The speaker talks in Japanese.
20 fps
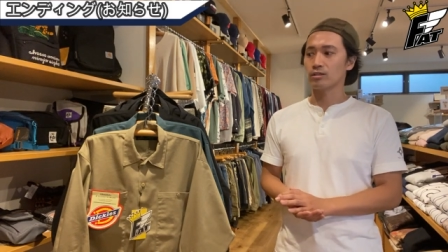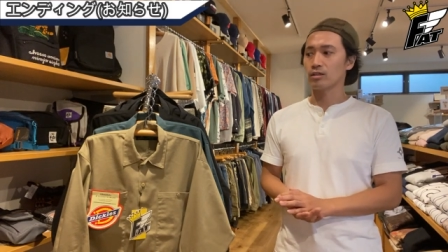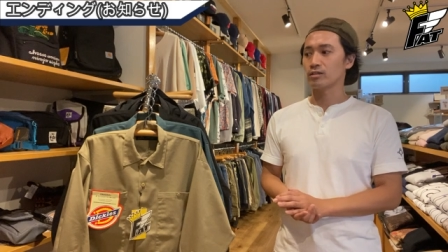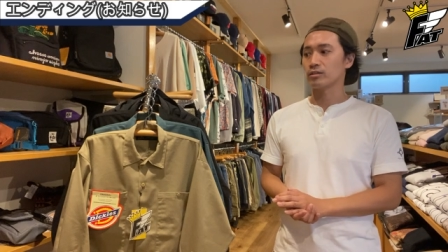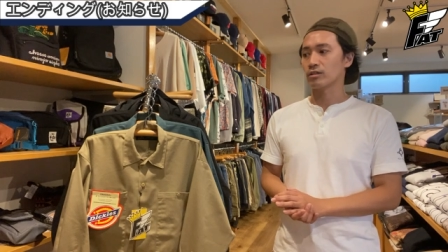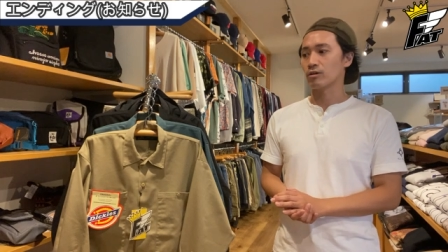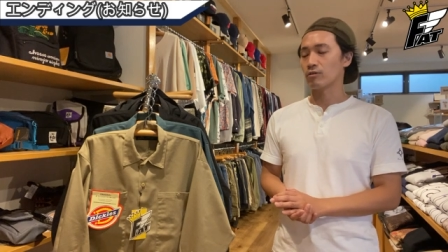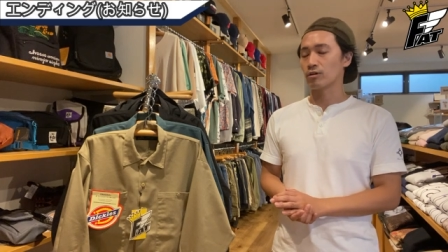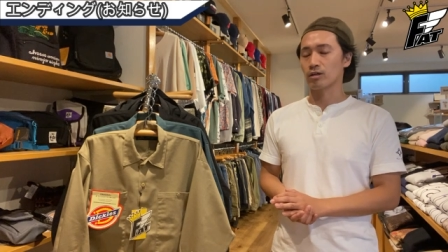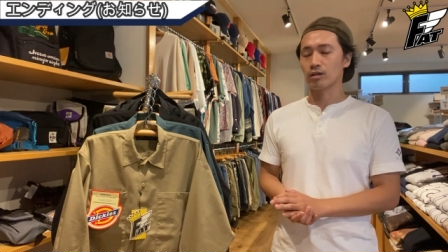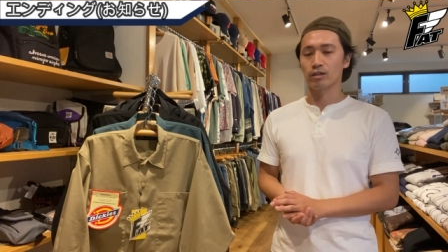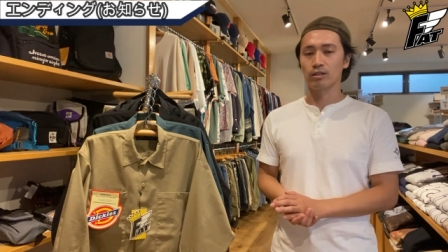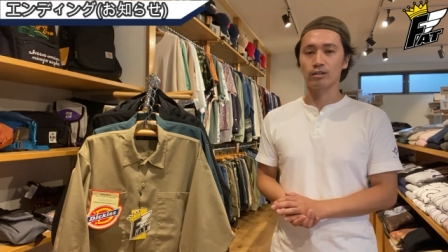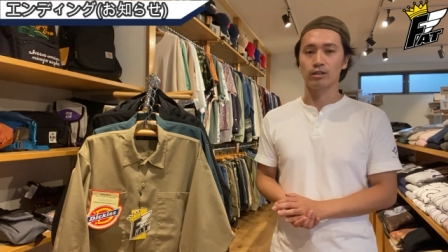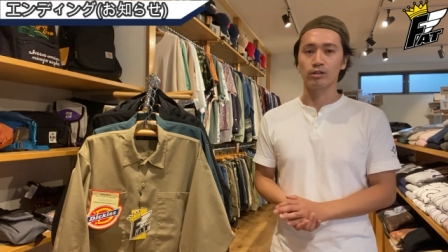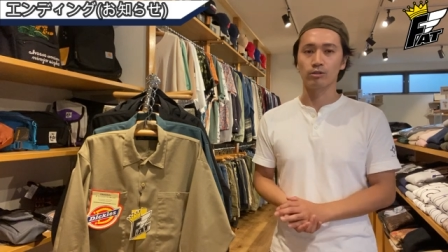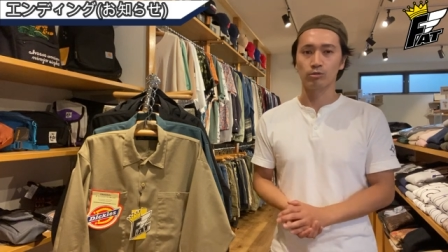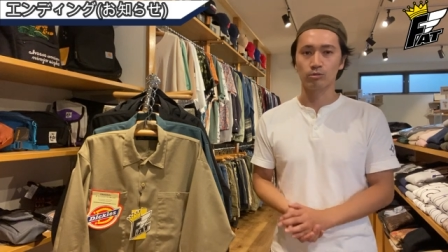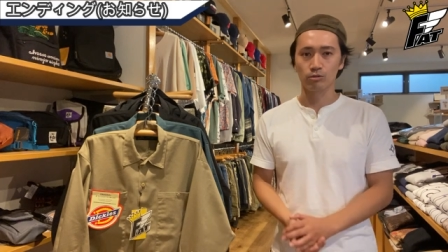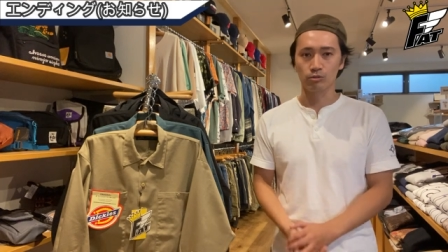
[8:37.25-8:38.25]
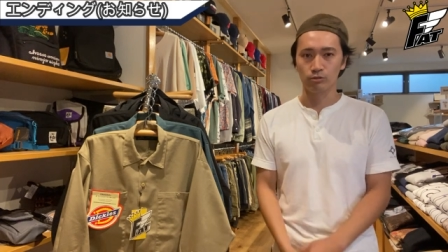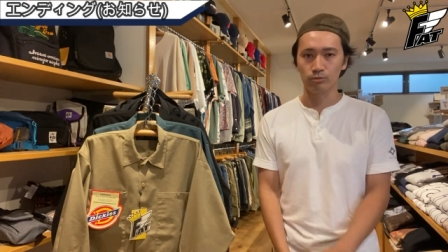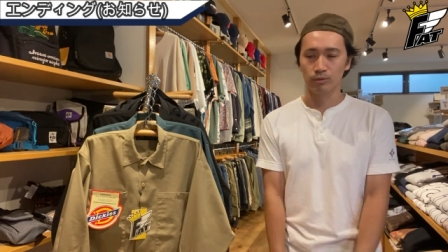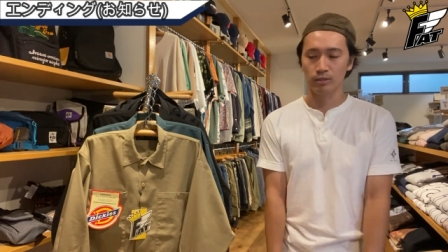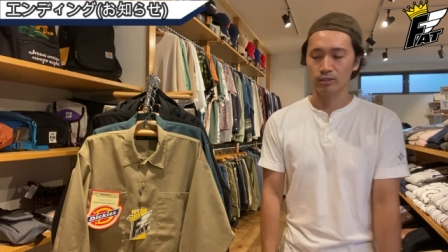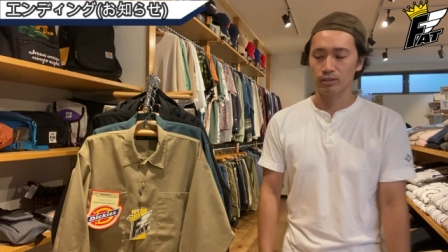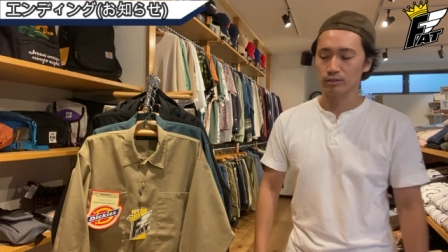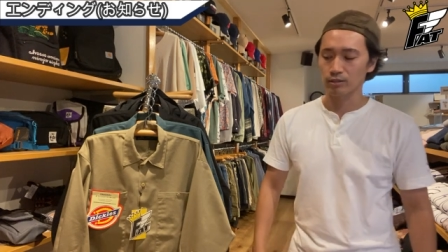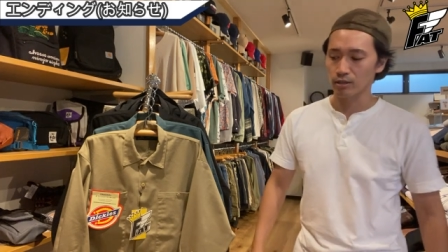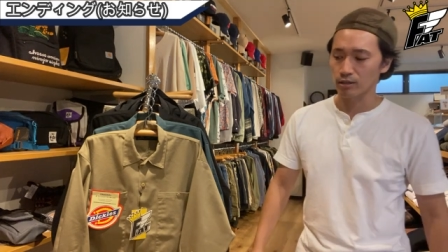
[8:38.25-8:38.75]
何かわからないこと、不
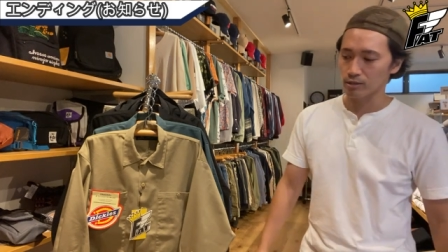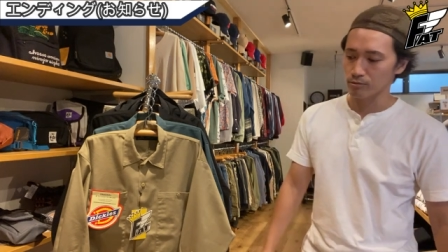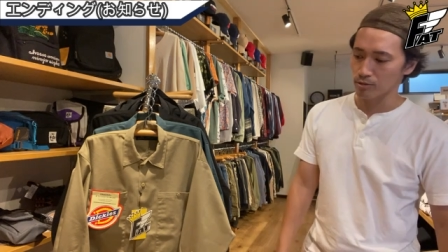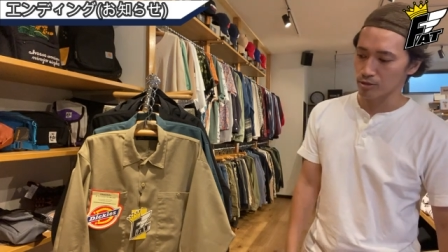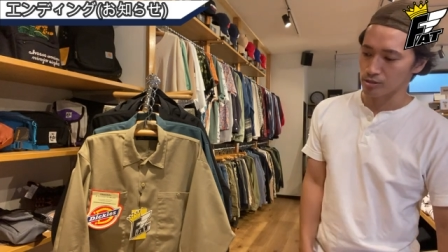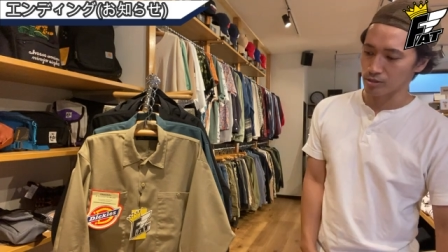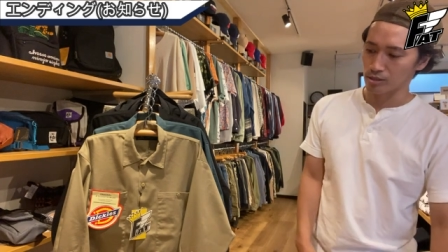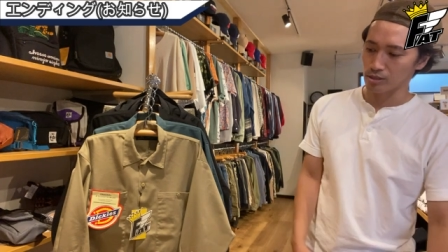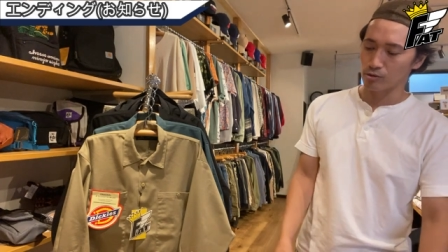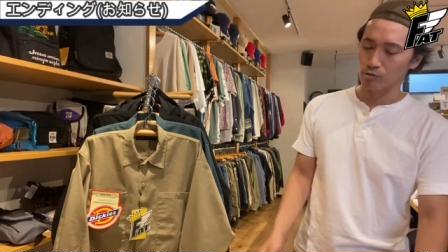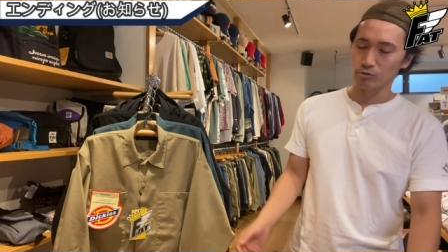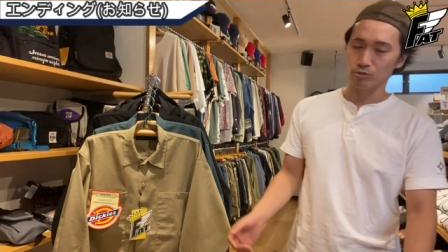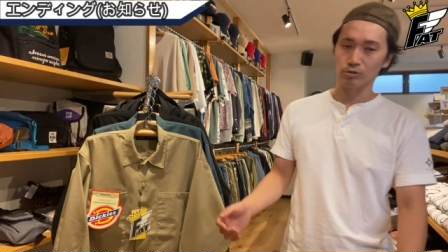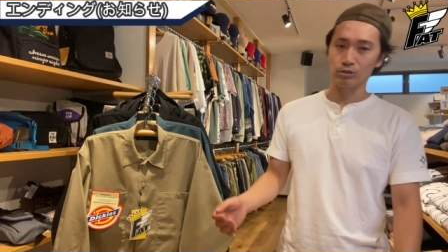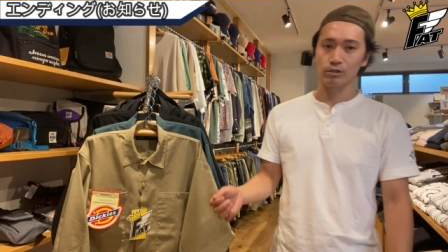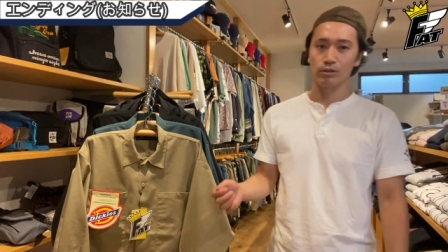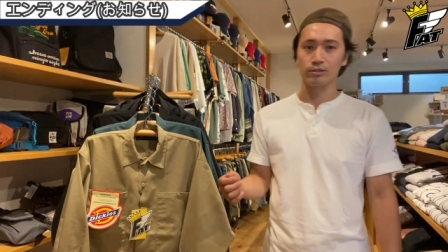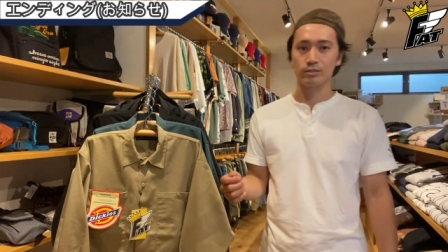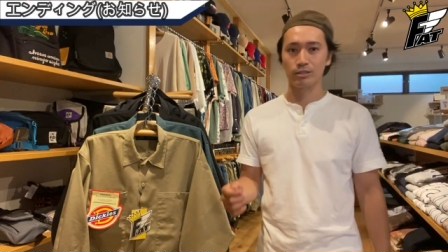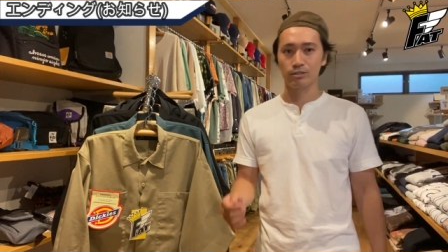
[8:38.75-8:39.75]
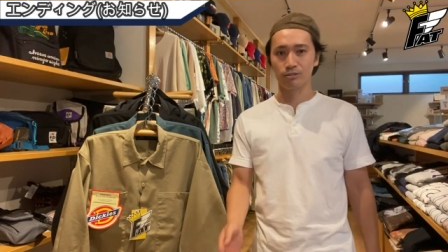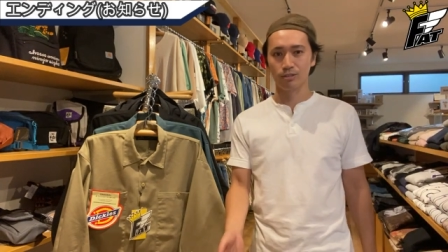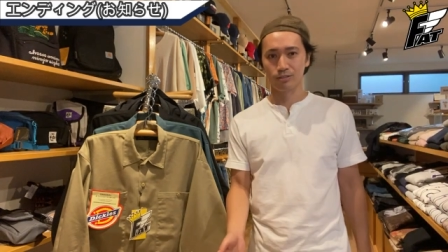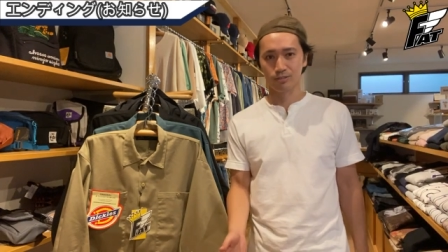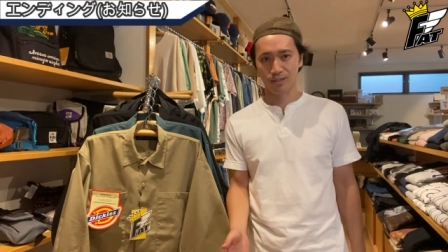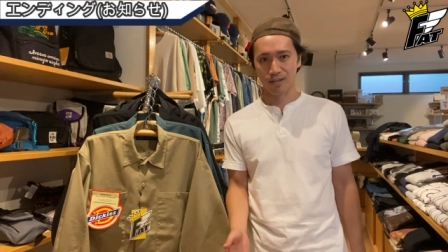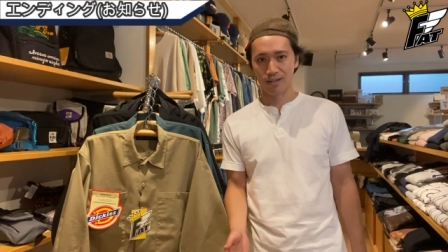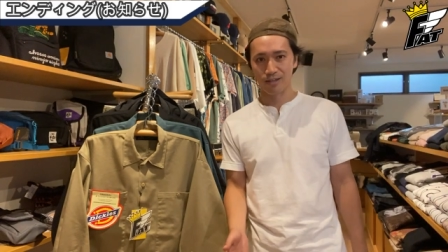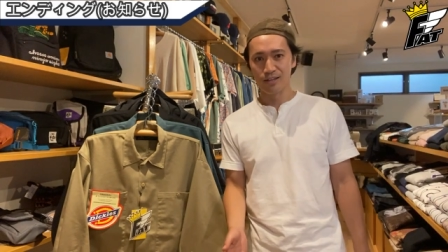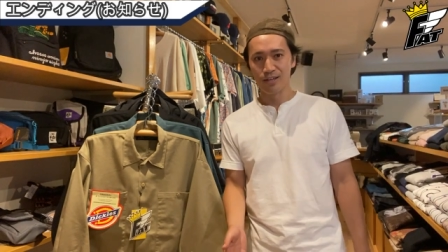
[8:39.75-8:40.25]
明な点ありましたらお問い合わせくだ
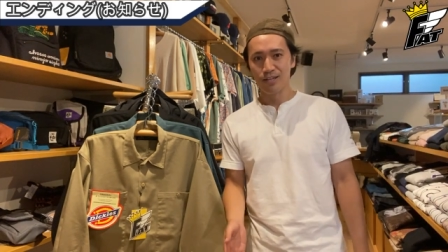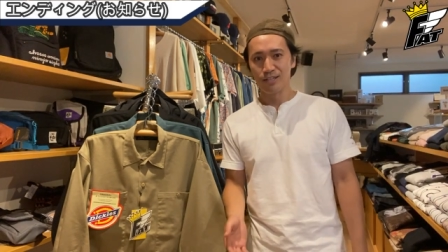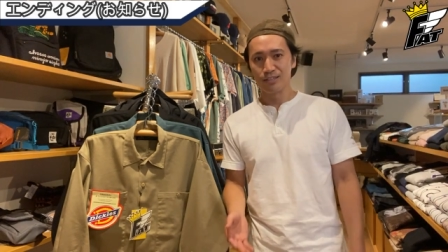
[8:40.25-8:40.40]
さい。